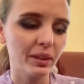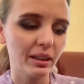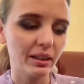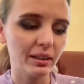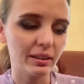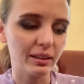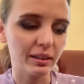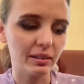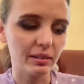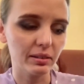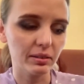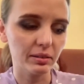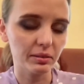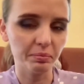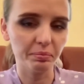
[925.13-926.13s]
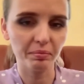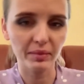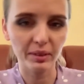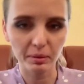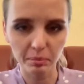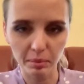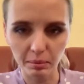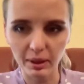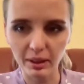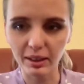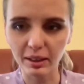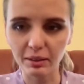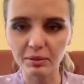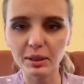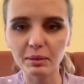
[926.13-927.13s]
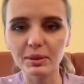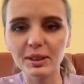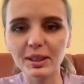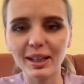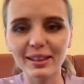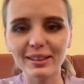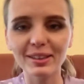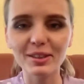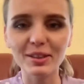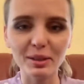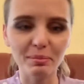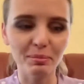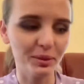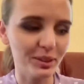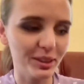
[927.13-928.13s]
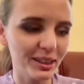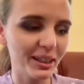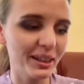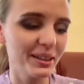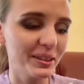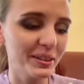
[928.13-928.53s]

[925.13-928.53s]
Она эм, помогла нам всем сохранить честь мундира.